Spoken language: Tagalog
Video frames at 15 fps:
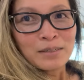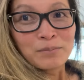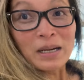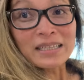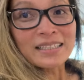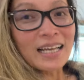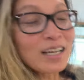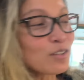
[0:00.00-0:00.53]

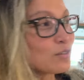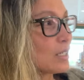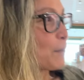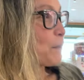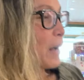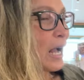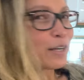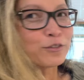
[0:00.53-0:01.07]
Pati ako
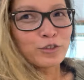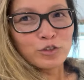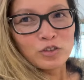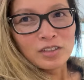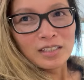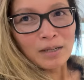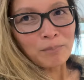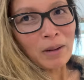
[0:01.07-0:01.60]
napagod.
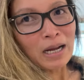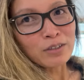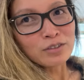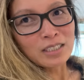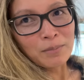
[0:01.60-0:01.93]
Napagod ka